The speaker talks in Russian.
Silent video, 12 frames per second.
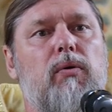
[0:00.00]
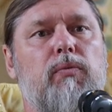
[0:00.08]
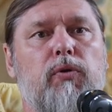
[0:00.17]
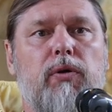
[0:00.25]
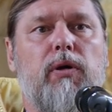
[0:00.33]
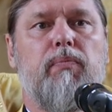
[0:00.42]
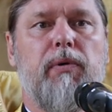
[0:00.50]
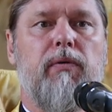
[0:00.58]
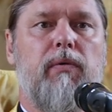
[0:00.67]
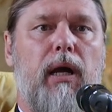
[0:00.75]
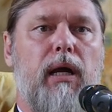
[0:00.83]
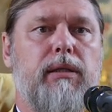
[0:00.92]
У многих
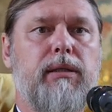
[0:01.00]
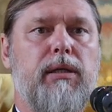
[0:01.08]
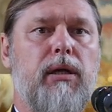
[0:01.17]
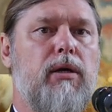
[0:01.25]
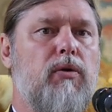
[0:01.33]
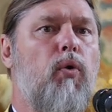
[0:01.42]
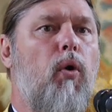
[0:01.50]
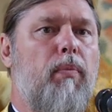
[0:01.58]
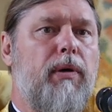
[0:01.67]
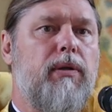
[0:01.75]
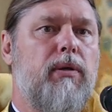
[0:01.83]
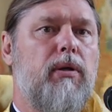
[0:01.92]
появляется некий
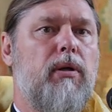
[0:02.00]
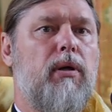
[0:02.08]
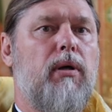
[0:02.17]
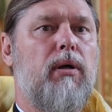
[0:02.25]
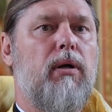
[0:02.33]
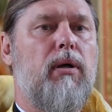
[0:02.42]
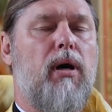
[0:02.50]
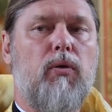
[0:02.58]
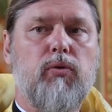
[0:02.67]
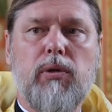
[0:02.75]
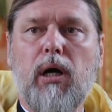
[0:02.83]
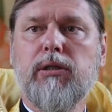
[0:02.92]
ропот. А
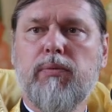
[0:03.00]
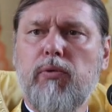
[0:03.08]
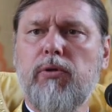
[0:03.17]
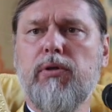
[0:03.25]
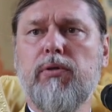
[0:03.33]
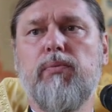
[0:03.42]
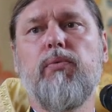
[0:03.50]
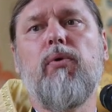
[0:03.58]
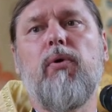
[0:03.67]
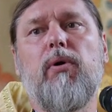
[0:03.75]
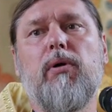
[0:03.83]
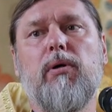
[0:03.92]
куда смотрит
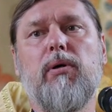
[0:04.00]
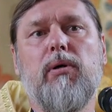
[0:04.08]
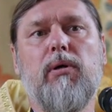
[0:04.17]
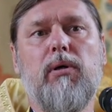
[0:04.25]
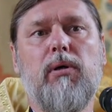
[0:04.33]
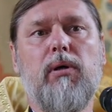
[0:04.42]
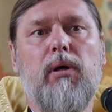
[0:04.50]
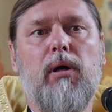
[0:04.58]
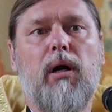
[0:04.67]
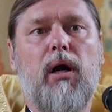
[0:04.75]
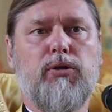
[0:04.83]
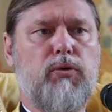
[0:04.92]
Бог?
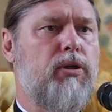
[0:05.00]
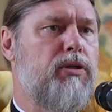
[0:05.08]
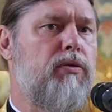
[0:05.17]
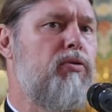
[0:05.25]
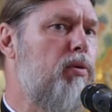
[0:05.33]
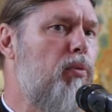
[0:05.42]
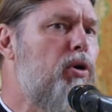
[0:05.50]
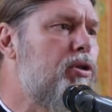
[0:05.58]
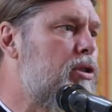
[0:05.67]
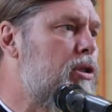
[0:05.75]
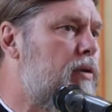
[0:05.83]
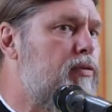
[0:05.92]
А что, разве Он не
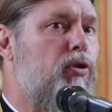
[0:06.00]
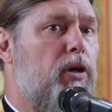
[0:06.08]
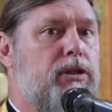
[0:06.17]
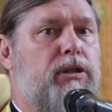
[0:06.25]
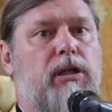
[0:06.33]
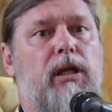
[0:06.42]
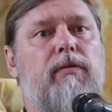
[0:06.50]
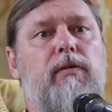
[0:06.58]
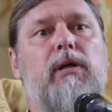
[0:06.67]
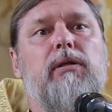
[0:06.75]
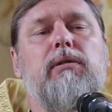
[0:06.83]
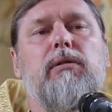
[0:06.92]
может это все
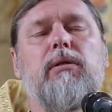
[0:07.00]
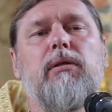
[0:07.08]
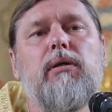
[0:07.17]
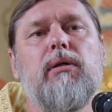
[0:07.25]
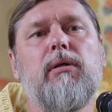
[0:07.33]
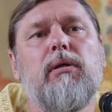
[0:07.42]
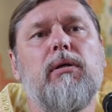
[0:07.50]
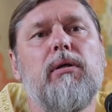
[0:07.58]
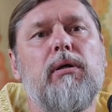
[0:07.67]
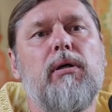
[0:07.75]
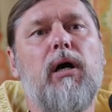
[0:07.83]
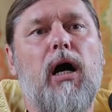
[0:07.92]
остановить?
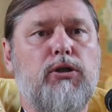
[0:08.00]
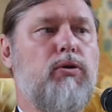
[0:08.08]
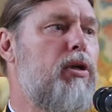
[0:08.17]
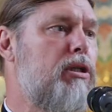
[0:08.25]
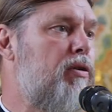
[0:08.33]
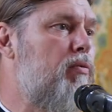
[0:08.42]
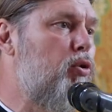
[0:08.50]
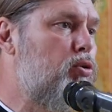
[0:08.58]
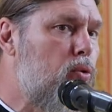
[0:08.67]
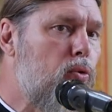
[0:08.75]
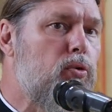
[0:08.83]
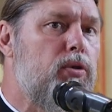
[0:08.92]
А что, разве ему
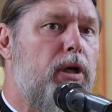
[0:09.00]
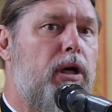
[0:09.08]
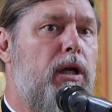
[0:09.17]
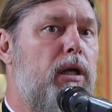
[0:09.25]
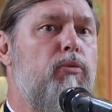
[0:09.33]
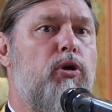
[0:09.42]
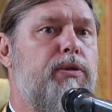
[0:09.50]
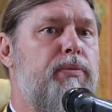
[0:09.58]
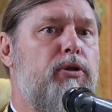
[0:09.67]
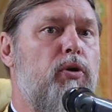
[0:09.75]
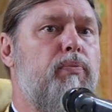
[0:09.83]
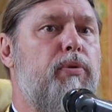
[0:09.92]
трудно? Или, может
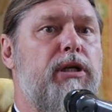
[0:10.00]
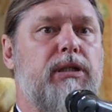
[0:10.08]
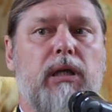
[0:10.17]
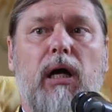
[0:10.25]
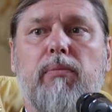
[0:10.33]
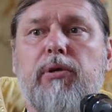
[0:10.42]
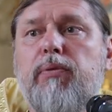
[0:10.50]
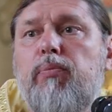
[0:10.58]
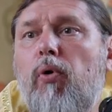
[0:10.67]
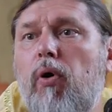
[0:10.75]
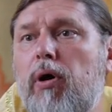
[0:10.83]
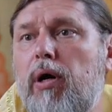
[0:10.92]
быть, он перестал быть
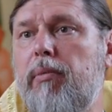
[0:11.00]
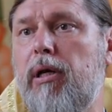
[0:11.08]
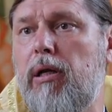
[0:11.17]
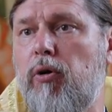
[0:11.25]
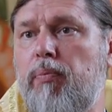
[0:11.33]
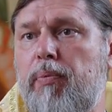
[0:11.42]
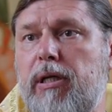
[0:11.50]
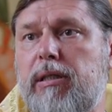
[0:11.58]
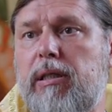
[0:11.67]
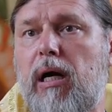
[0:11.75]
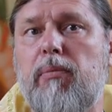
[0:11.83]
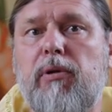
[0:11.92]
Богом, или он
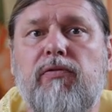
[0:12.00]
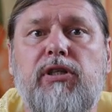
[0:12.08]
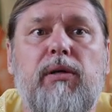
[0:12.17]
перестал быть